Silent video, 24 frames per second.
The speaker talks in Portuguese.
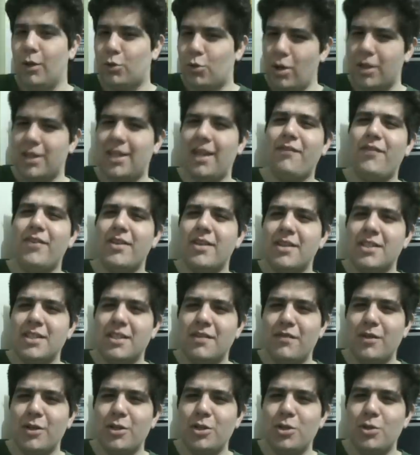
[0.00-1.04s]
tô até fazendo
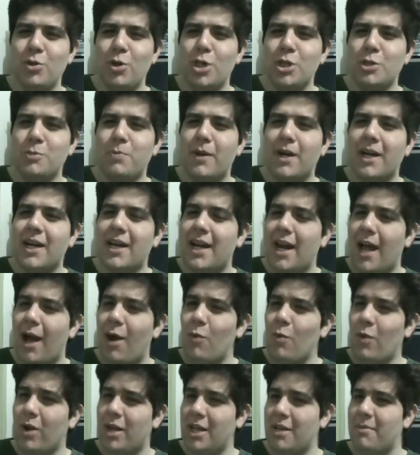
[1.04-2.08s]
esse vídeo de noite para criar
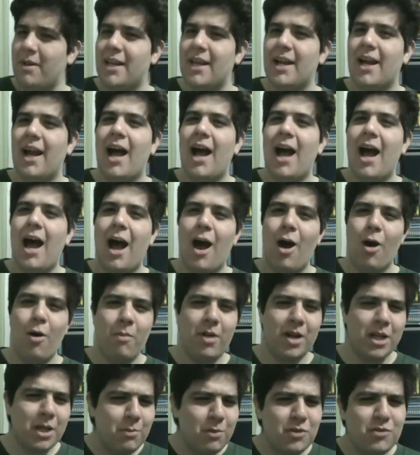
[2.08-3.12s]
um clima legal,
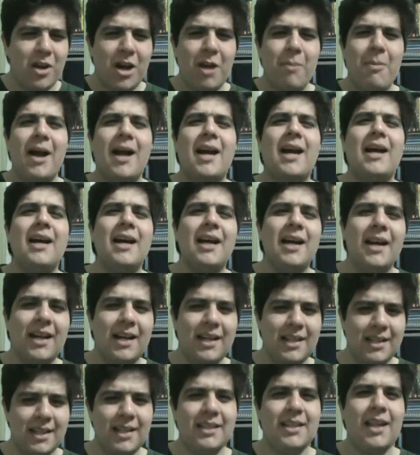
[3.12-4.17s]
uma atmosfera
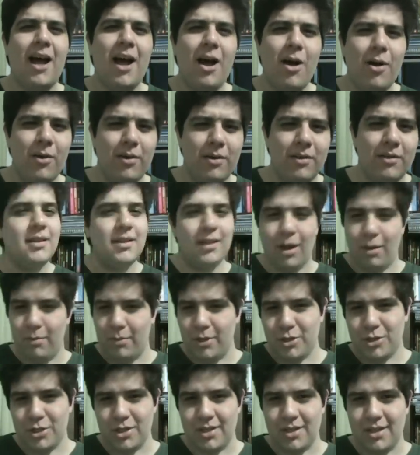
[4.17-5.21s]
bacana e tal. Não,
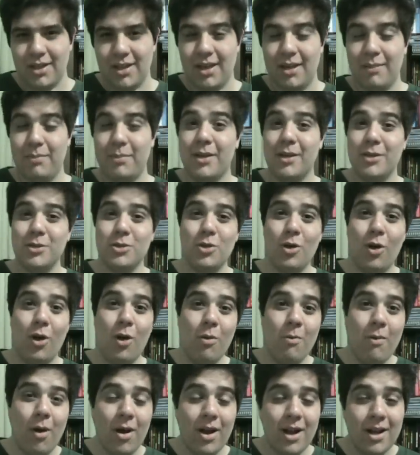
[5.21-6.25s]
mentira. É porque
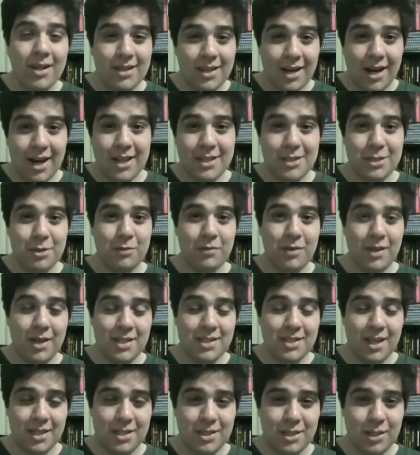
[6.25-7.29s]
só uma hora atrás eu vi
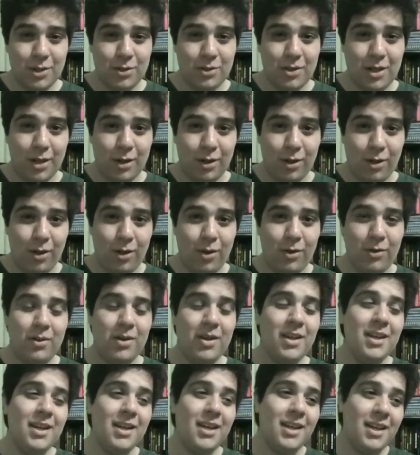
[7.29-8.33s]
esse artigo da LOL
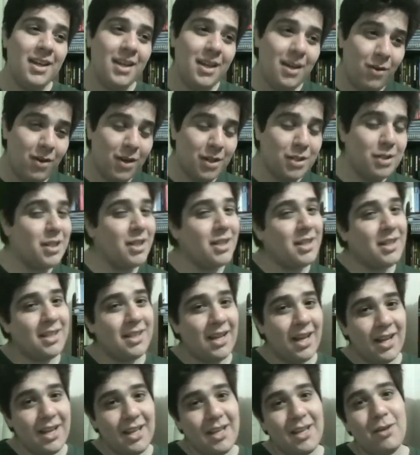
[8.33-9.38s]
e eu achei que
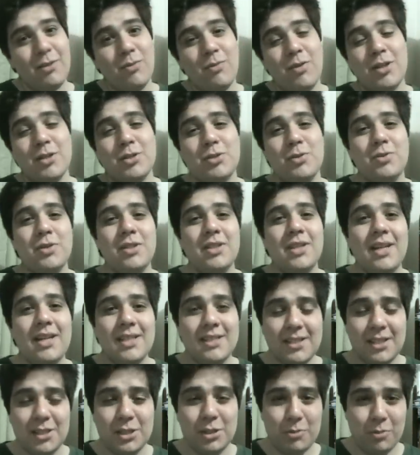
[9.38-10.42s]
daria um assunto
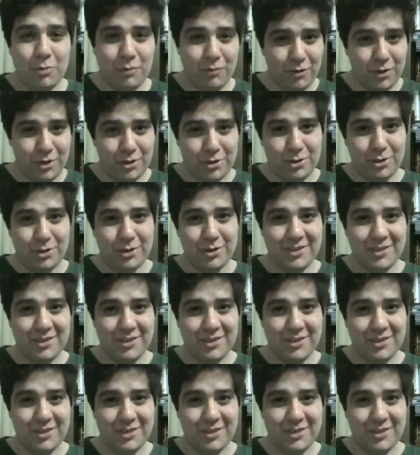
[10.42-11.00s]
interessante para um vídeo.